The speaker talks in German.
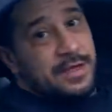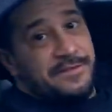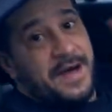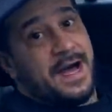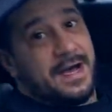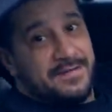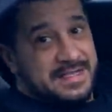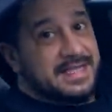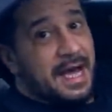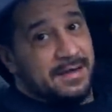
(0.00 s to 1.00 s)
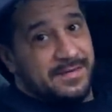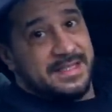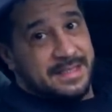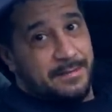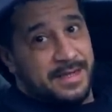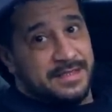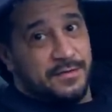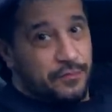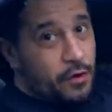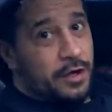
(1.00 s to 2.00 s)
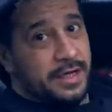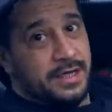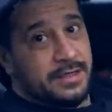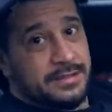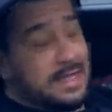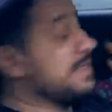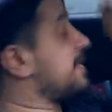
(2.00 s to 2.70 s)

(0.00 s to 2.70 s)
du dem Fahrer was sagen willst, Samet, vorne, dann